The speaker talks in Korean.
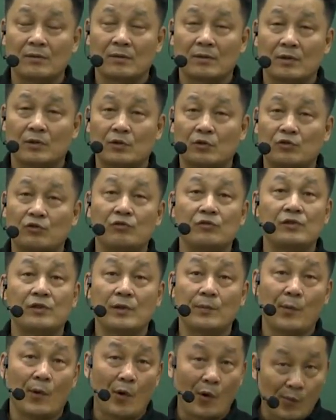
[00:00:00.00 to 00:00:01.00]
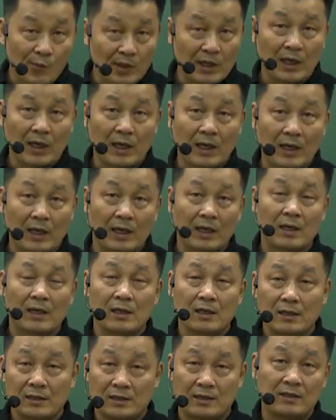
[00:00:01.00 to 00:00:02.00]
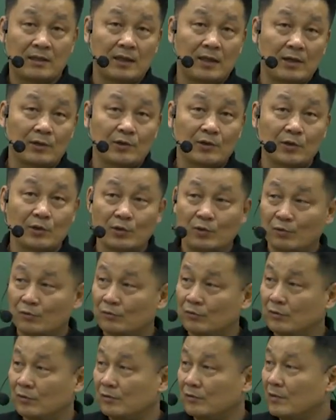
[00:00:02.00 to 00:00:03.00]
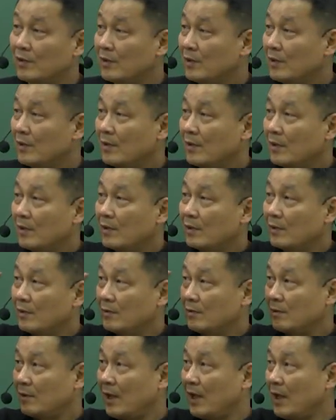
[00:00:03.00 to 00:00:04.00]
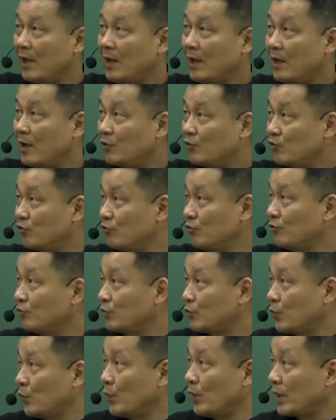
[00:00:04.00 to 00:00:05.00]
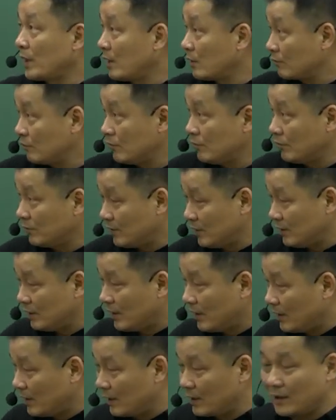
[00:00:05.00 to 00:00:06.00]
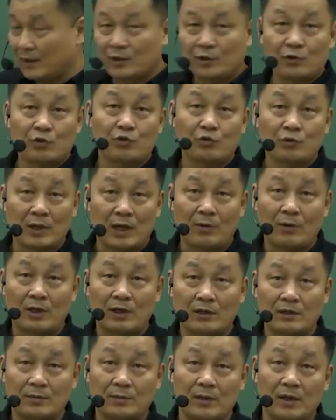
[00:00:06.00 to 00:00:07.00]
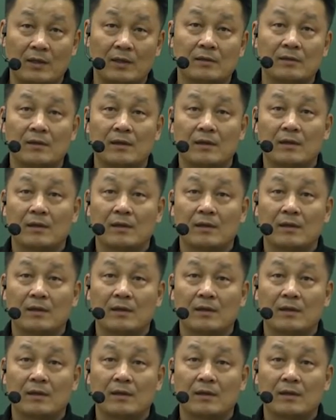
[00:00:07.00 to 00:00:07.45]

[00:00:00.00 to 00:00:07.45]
그래서 출제 범위가 기사 같은 경우는 대, 중, 소해 갖고 디테일하게 이렇게 쭉 나와 있지만